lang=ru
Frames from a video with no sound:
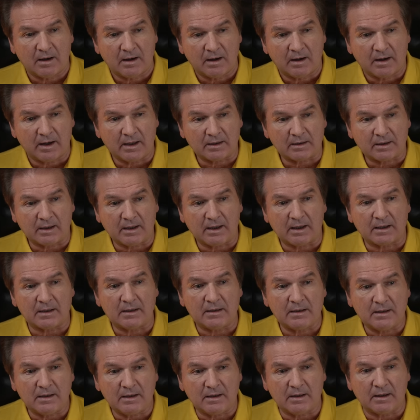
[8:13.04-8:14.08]
Это
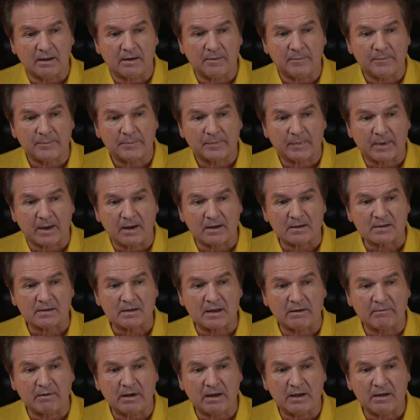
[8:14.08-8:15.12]
и
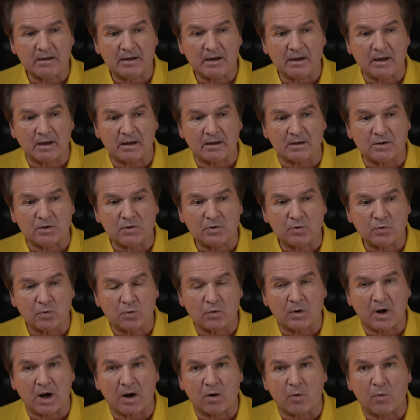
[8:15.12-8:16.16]
оставление
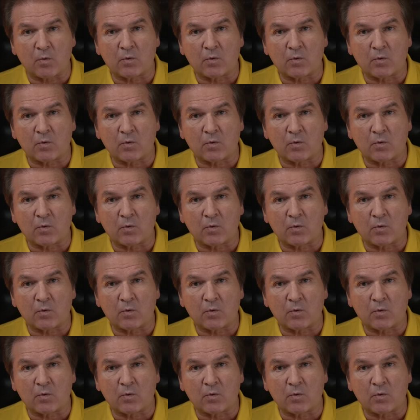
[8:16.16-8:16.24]
юга